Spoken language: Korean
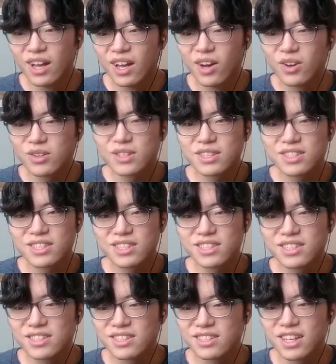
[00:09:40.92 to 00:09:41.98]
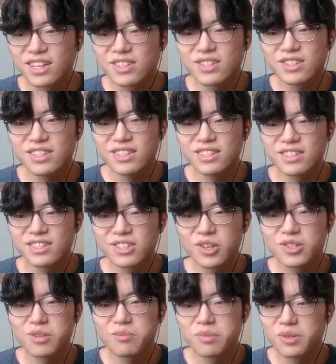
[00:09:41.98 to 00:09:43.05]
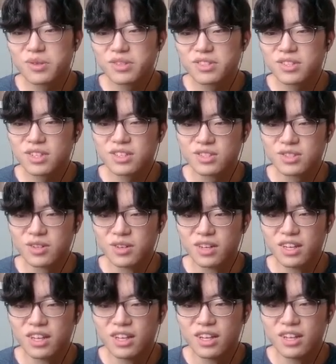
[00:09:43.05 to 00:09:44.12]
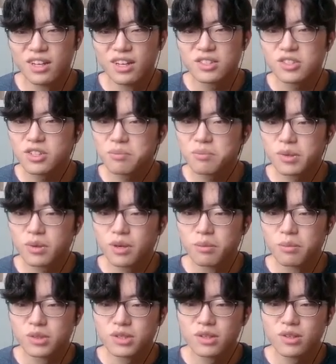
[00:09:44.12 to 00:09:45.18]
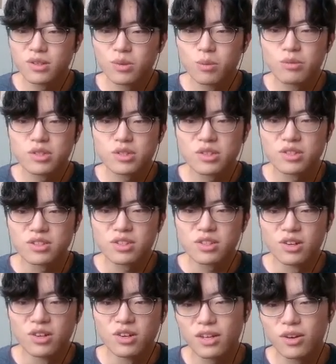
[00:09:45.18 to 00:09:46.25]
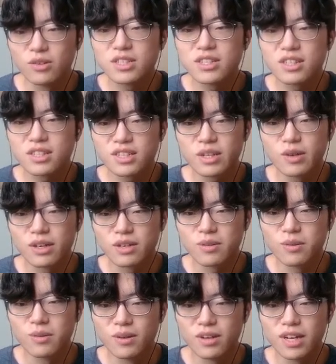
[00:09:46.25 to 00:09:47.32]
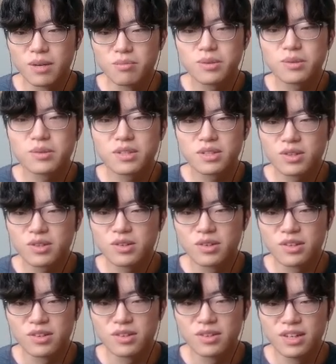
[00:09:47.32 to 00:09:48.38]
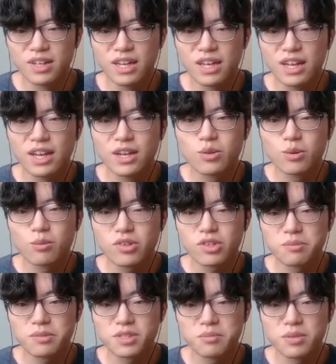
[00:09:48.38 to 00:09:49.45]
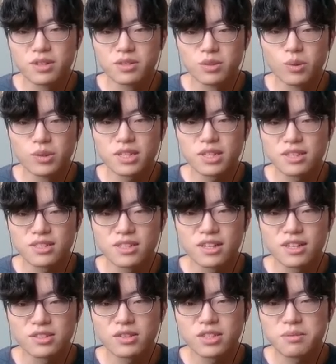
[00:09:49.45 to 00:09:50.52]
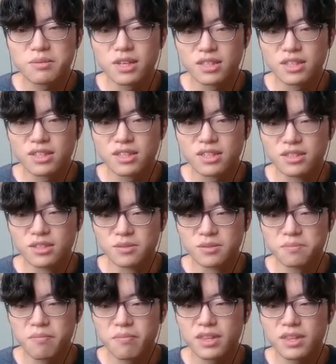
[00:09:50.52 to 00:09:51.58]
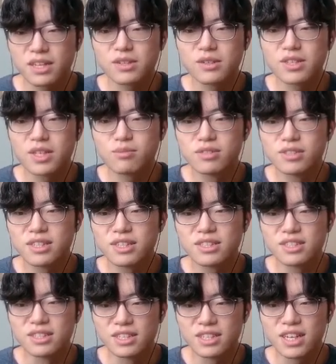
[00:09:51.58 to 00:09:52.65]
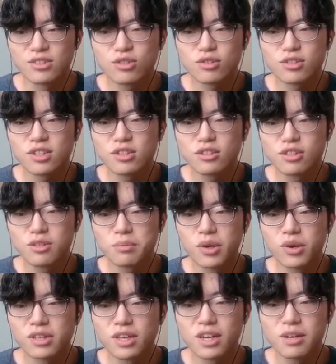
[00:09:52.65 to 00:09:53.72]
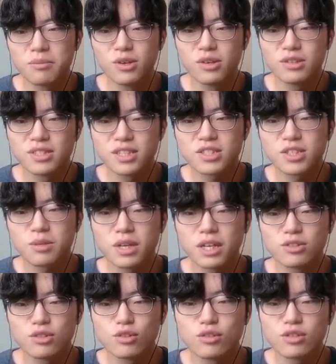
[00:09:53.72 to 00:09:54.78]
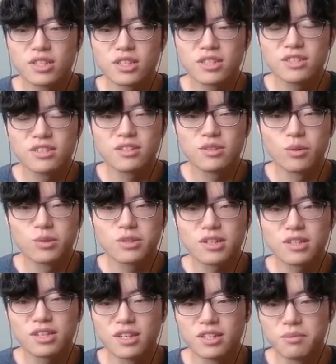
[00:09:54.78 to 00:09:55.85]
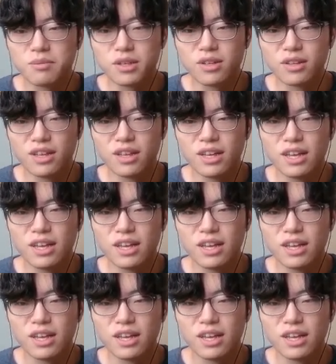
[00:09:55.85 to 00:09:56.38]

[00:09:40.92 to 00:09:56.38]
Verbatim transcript: 어떻게 짓기는 당연히 천연 비료를 써야죠. 천연 비료가 뭐죠? 동물성이죠. 언제나 그래왔고 앞으로도 그럴 거예요. 동물이 없으면 농사 자체가 성립을 안 하니까요. 그런데 문제는 가축 사육을 병행하며 직접 가축을 기르는 농장이 아니면